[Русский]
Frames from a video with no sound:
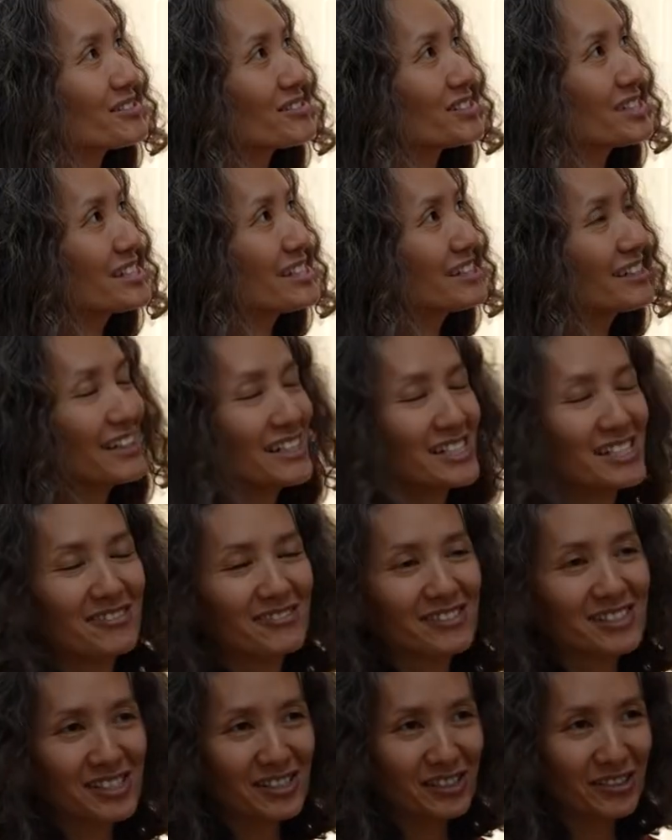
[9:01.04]
в жизни
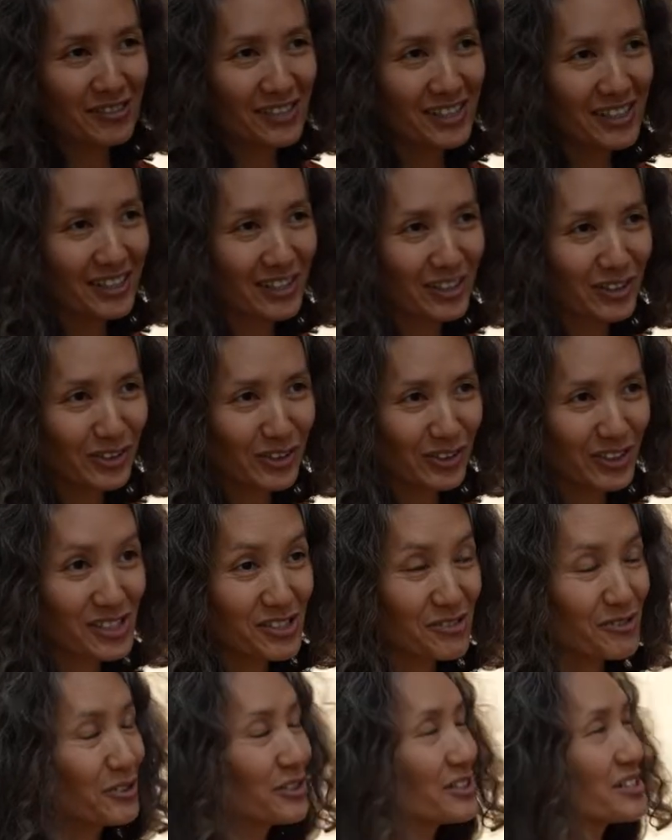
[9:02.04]
каждого человека, который
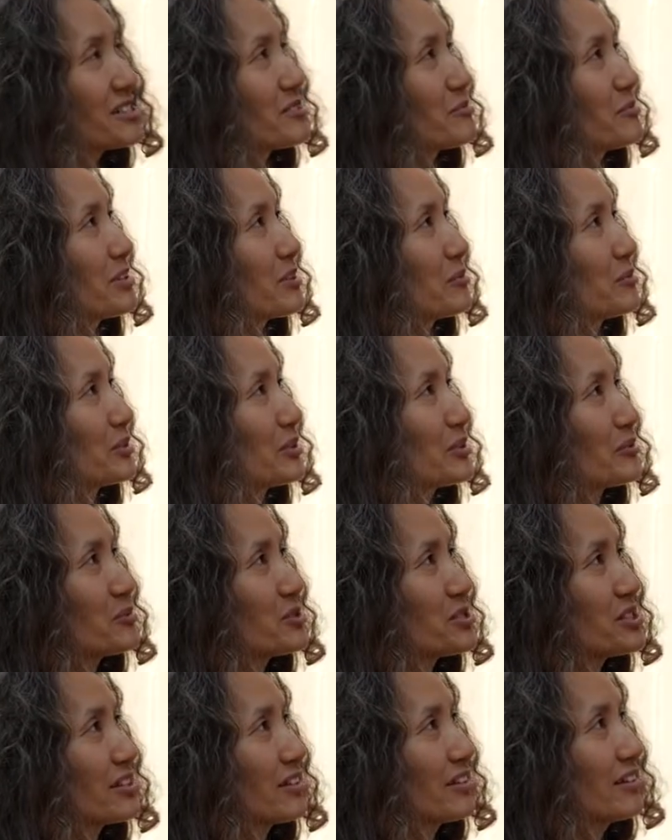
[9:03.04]
живет на Земле,
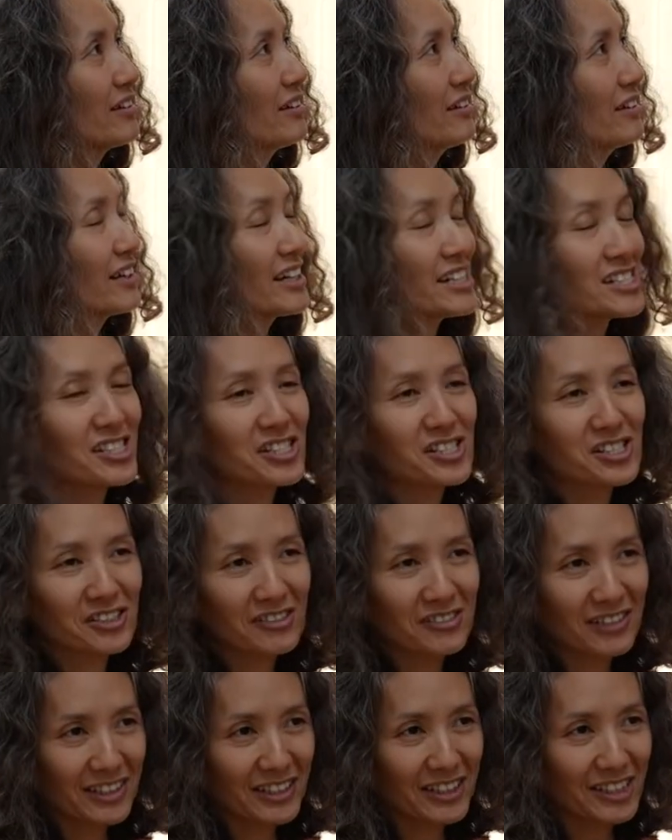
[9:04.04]
потому что каждый
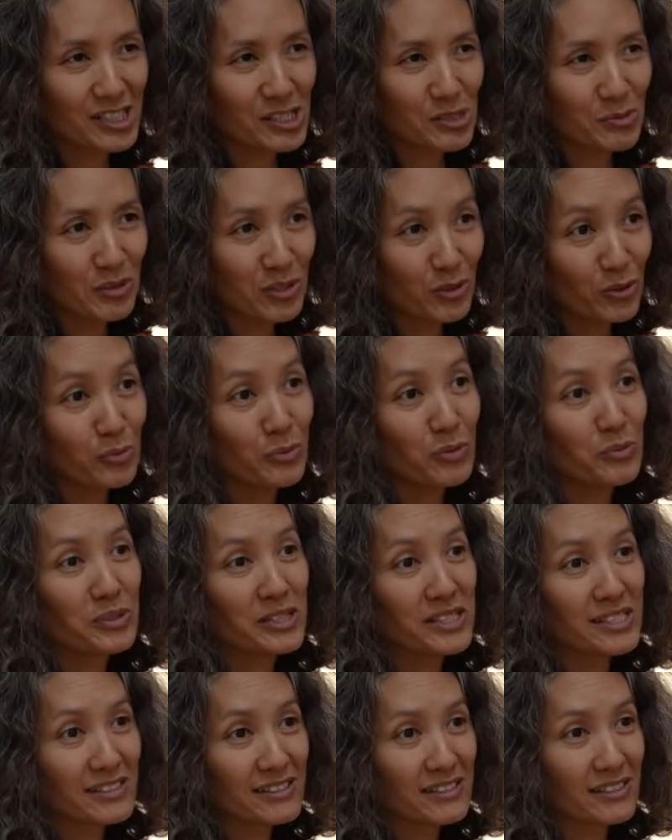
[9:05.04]
человек на этой Земле, он
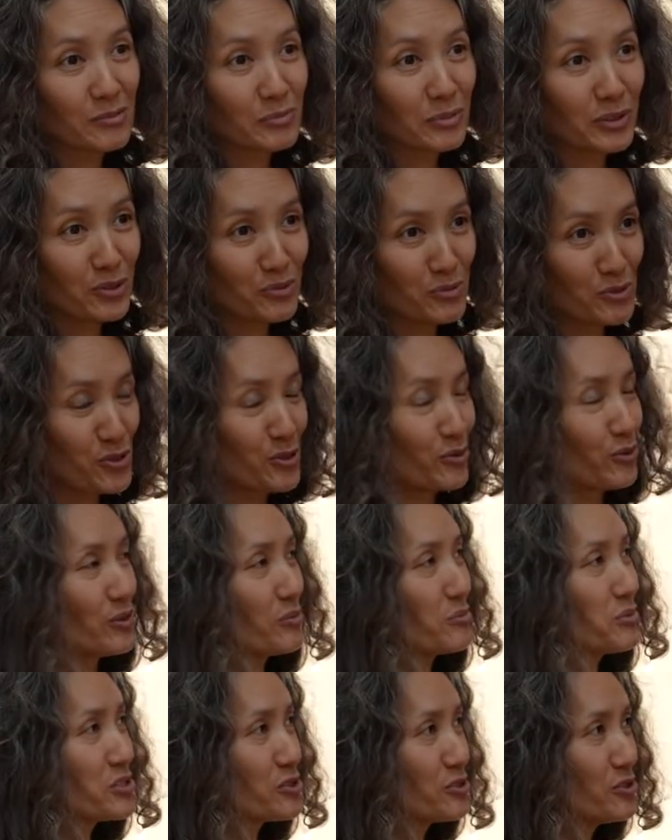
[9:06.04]
победитель, потому что он
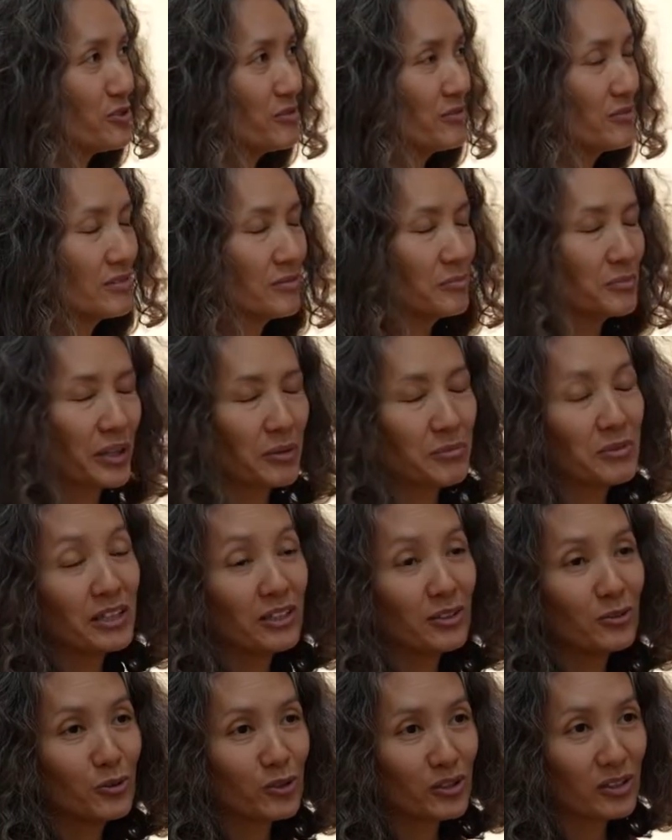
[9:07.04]
обошел
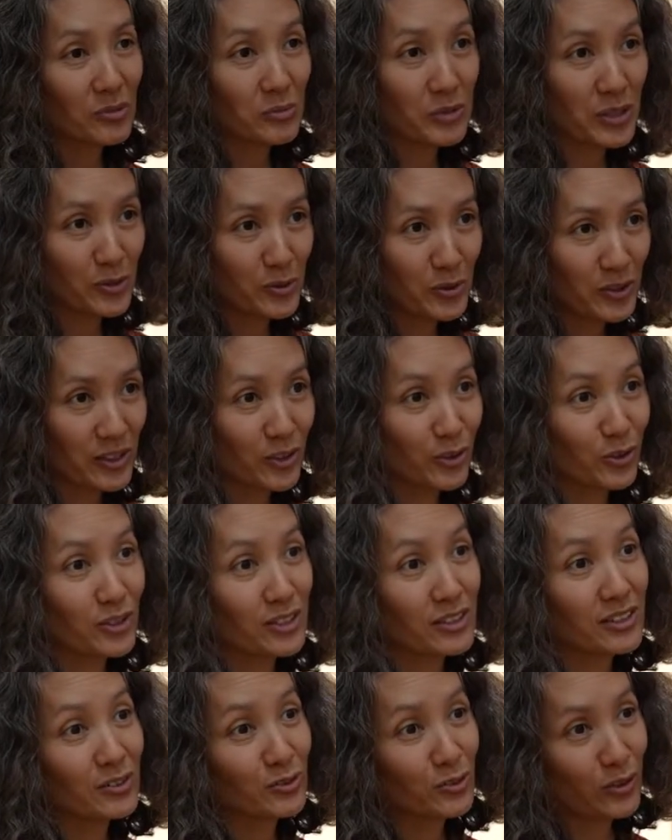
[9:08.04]
примерно около миллиона
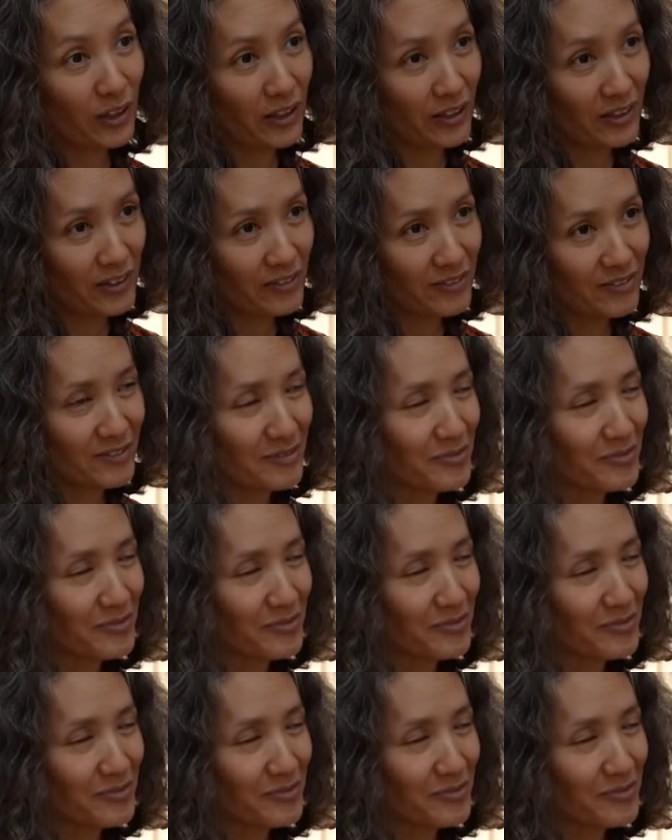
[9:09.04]
других конкурентов